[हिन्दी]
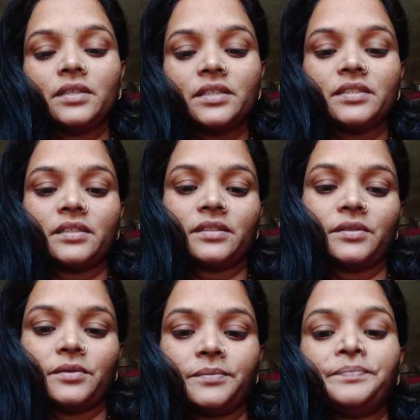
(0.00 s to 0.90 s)
कर
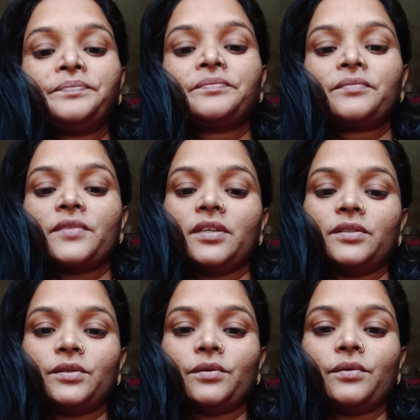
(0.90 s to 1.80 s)
सकते हो
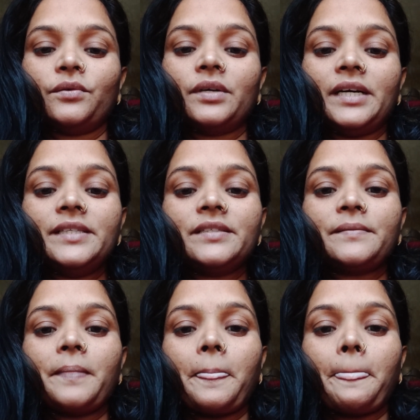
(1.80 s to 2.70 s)
तो गाइस